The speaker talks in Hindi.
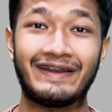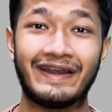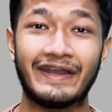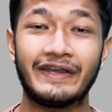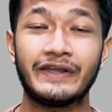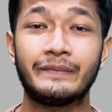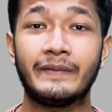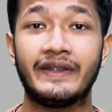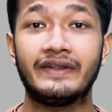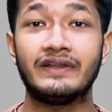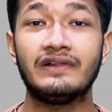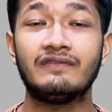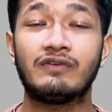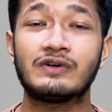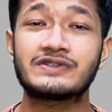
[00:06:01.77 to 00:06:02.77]
ग्रेगर
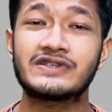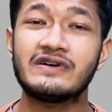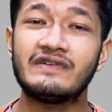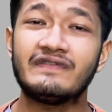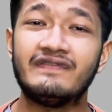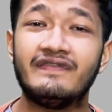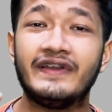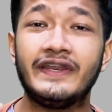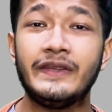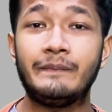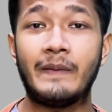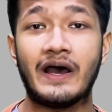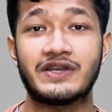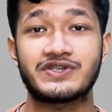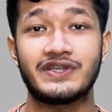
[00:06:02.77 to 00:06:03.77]
मेंडल वॉज अ
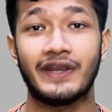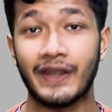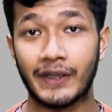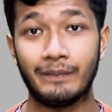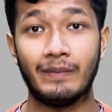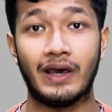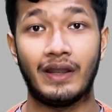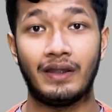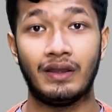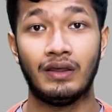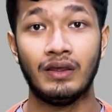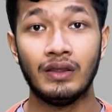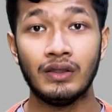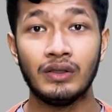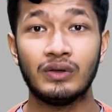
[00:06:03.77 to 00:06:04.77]
वेरी पैशनेट मैन
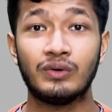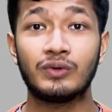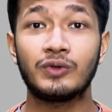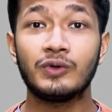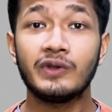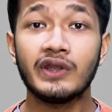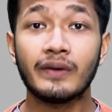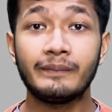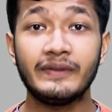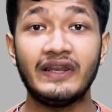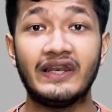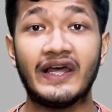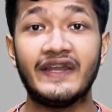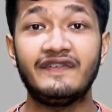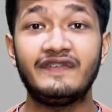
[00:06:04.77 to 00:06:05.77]
उन्होंने
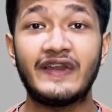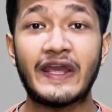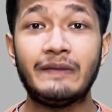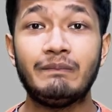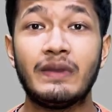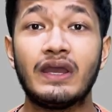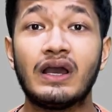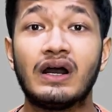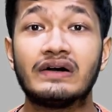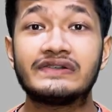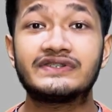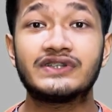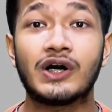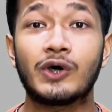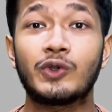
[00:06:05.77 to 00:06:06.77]
अपनी लाइफ टाइम में
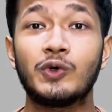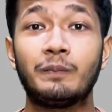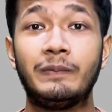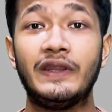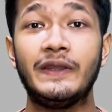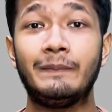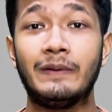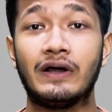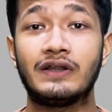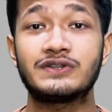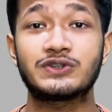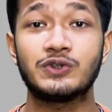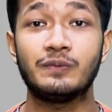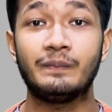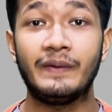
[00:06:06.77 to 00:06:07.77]
हजारों प्ली
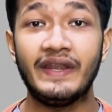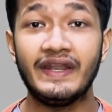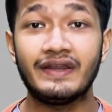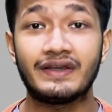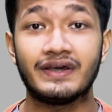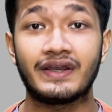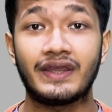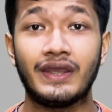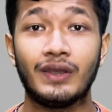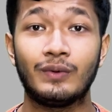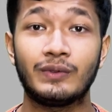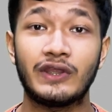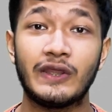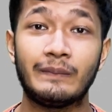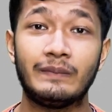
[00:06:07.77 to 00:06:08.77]
प्लांट्स को ब्रीड करके
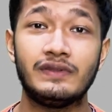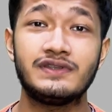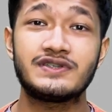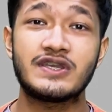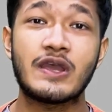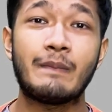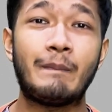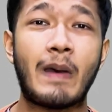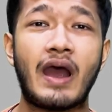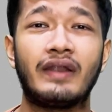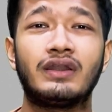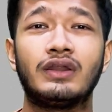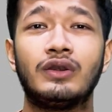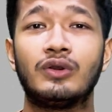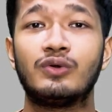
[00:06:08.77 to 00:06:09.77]
उनके बीच के
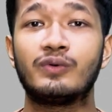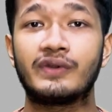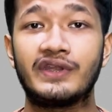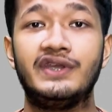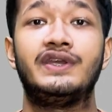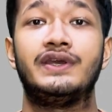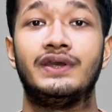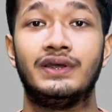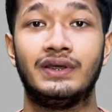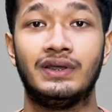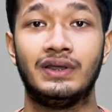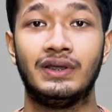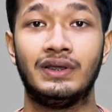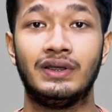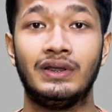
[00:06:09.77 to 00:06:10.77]
पैटर्न नोट किए
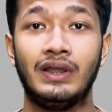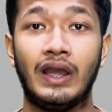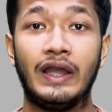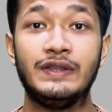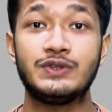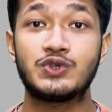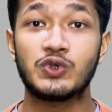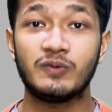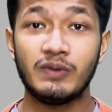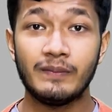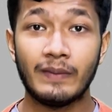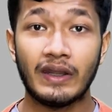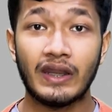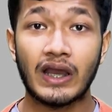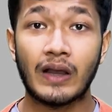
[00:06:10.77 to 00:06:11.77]
एंड जो
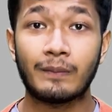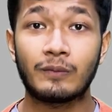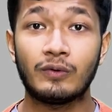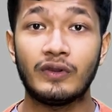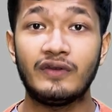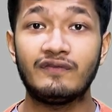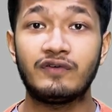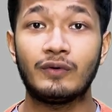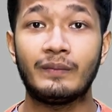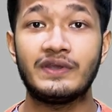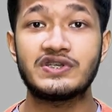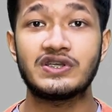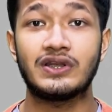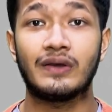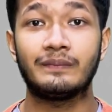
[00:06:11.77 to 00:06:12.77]
भी मैंने आपको
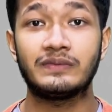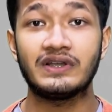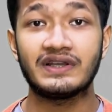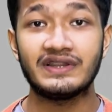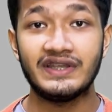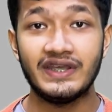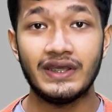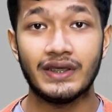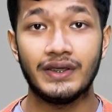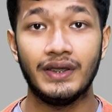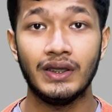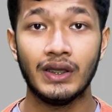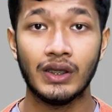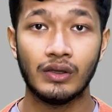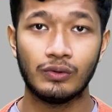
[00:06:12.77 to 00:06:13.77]
इन्फॉर्मेशन अब तक दी
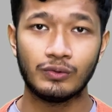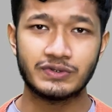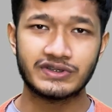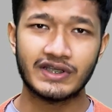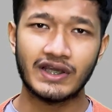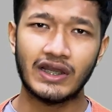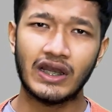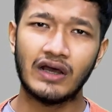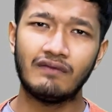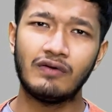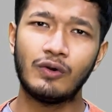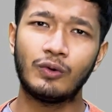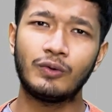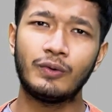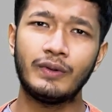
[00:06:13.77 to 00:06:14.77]
है उसके
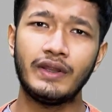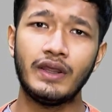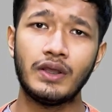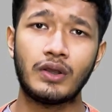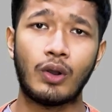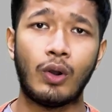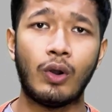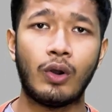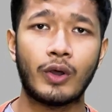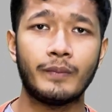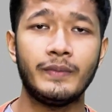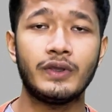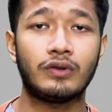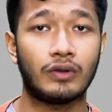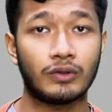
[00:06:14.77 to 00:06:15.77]
अलावा उन्होंने एक
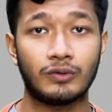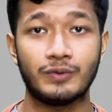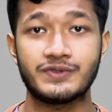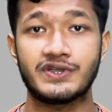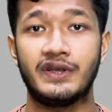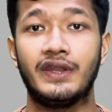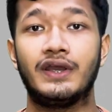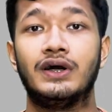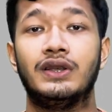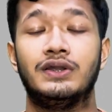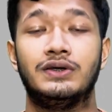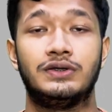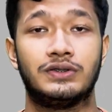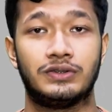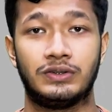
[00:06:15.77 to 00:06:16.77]
और भी कंक्लूजन निकाला